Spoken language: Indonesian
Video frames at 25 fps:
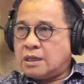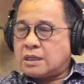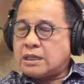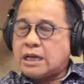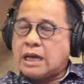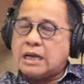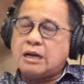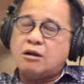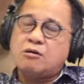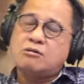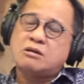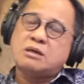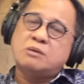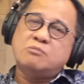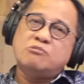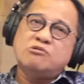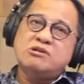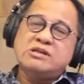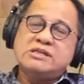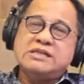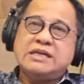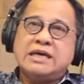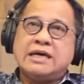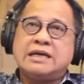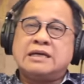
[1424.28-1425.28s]
Kalau
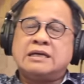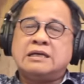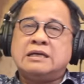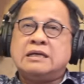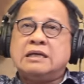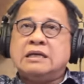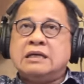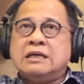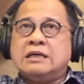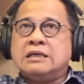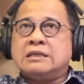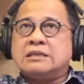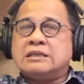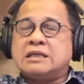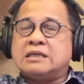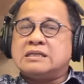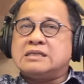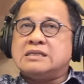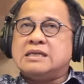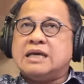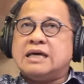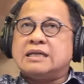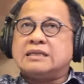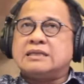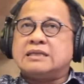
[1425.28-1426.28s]
kemudian
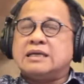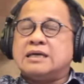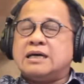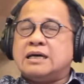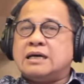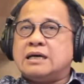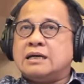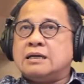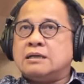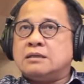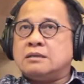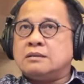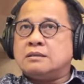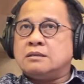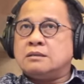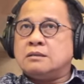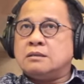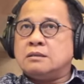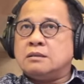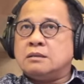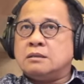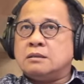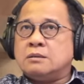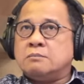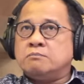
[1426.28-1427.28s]
ternyata
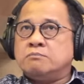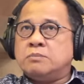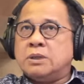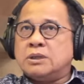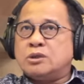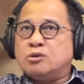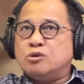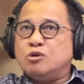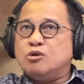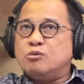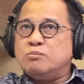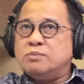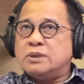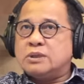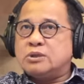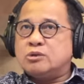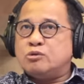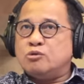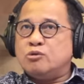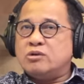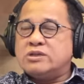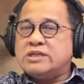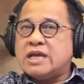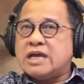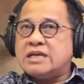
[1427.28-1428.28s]
eh,
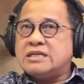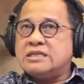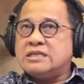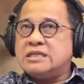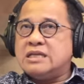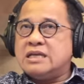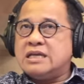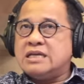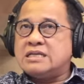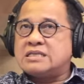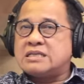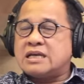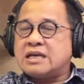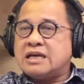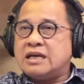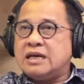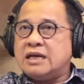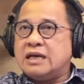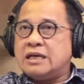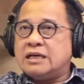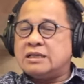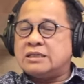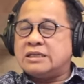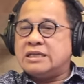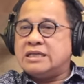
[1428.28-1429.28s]
betul-betul eh, janji
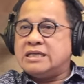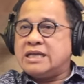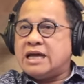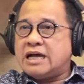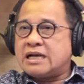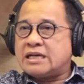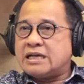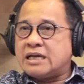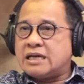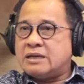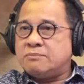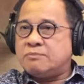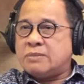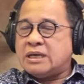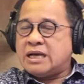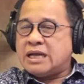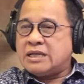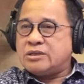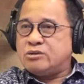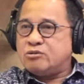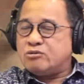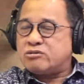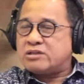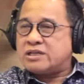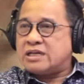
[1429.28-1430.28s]
Israel tidak akan
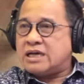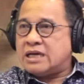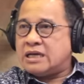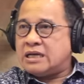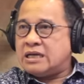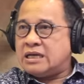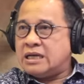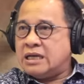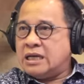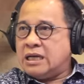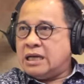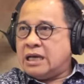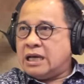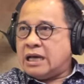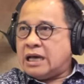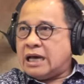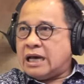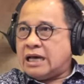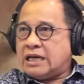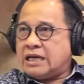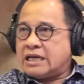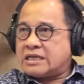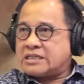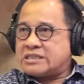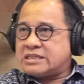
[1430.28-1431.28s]
melanjutkan
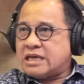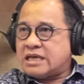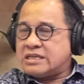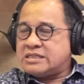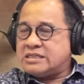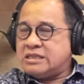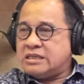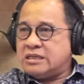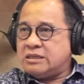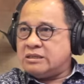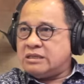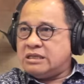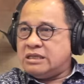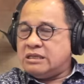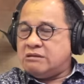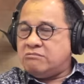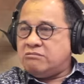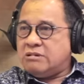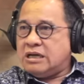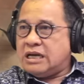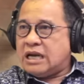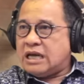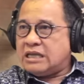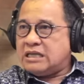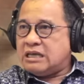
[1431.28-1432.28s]
aneksasi di
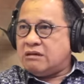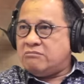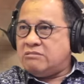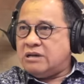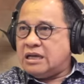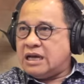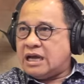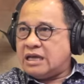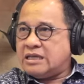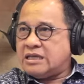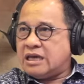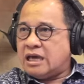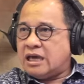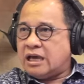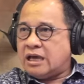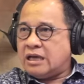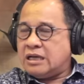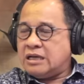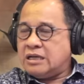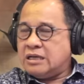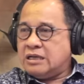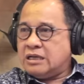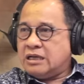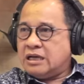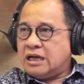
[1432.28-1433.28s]
wilayah-wilayah
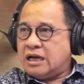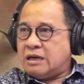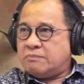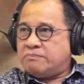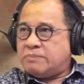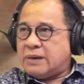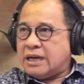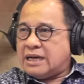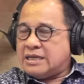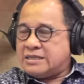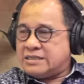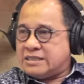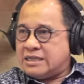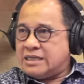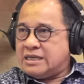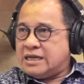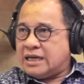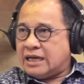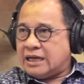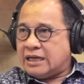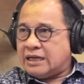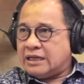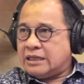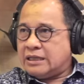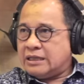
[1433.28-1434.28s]
eh,
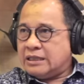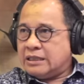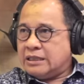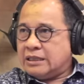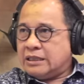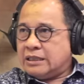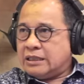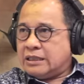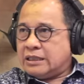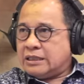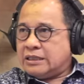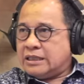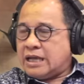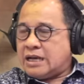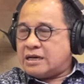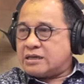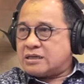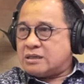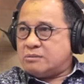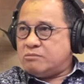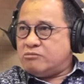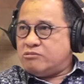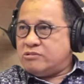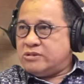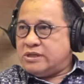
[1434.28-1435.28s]
Palestina dan
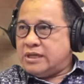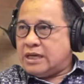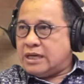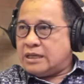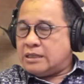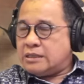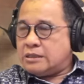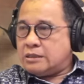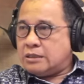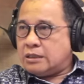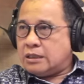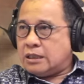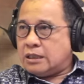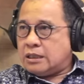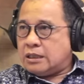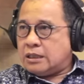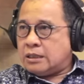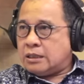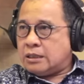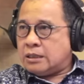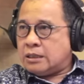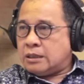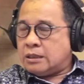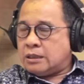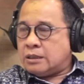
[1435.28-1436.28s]
kemudian
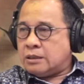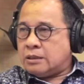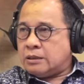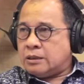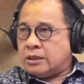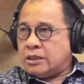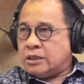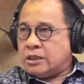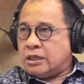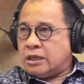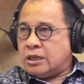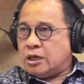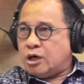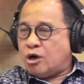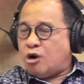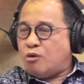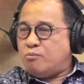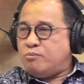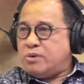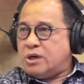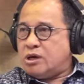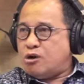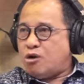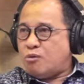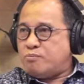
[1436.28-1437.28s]
eh,
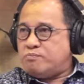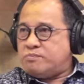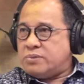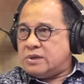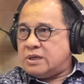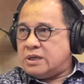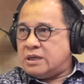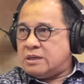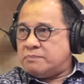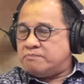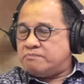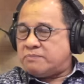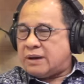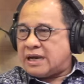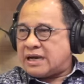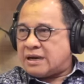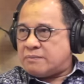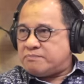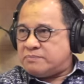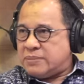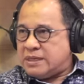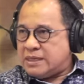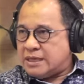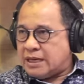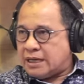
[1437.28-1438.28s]
lobby-lobby
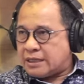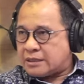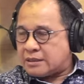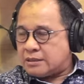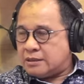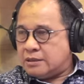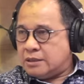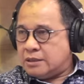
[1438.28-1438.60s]
para pihak